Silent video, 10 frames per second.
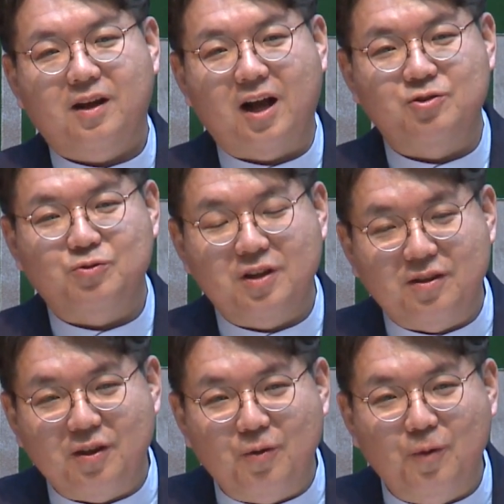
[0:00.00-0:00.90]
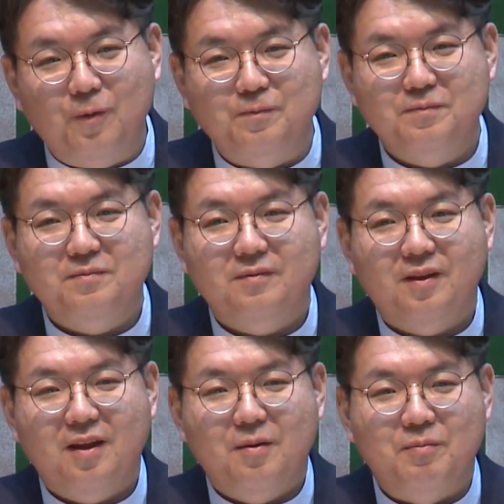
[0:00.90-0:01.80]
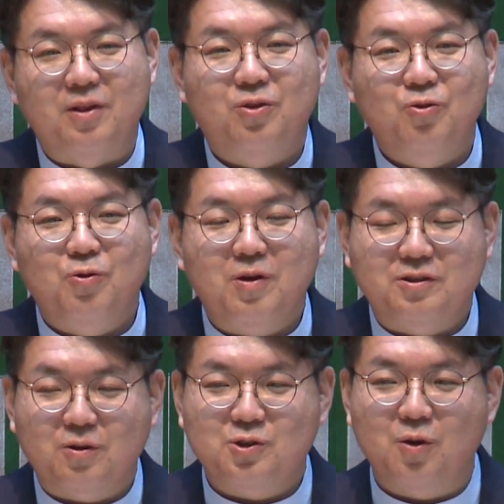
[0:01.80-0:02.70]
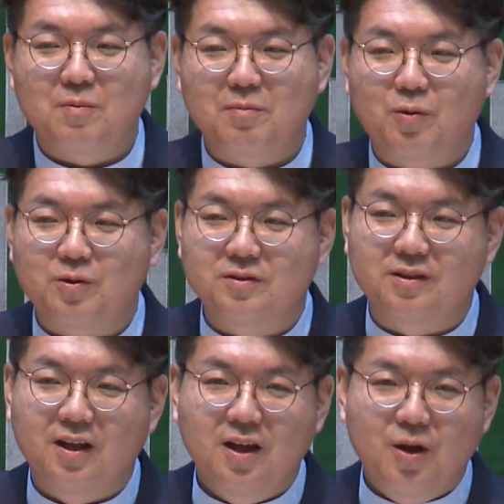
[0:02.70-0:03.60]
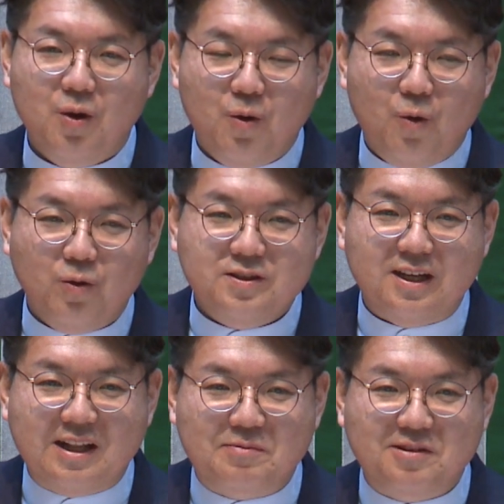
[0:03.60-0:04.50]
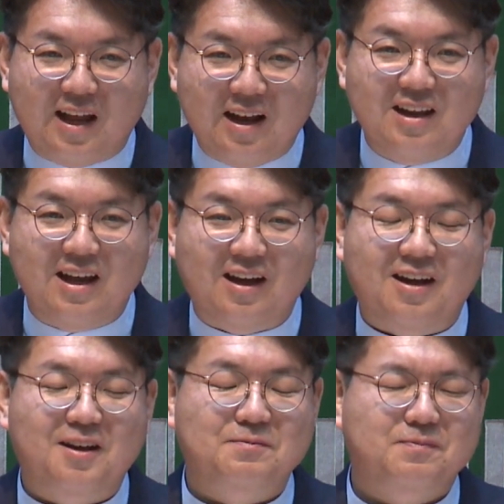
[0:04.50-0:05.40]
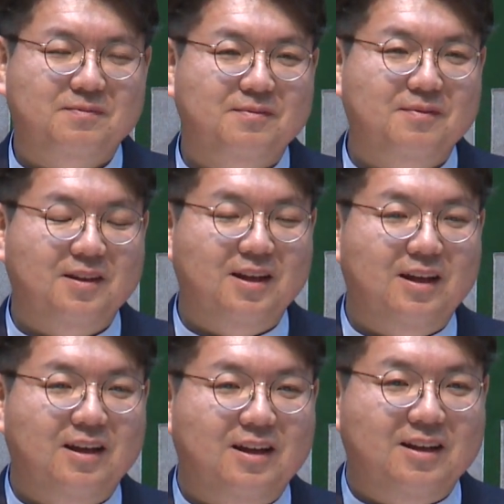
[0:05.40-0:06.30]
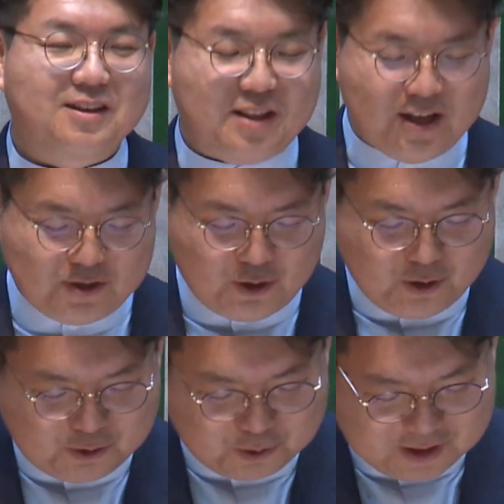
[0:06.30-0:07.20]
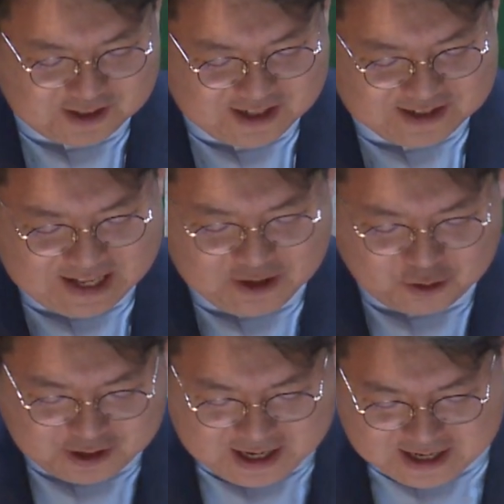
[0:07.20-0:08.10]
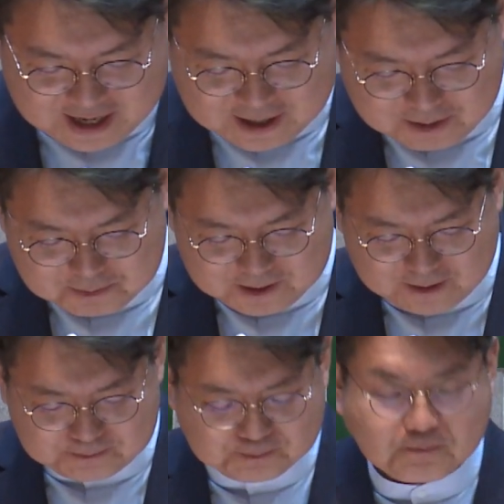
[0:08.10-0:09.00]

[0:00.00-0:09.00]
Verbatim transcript: 가죽띠 띠고 메뚜기와 석청만 먹은 혼자 남은 엘리야가 그때 저녁 소재 드릴 때 이렇게 이야기합니다.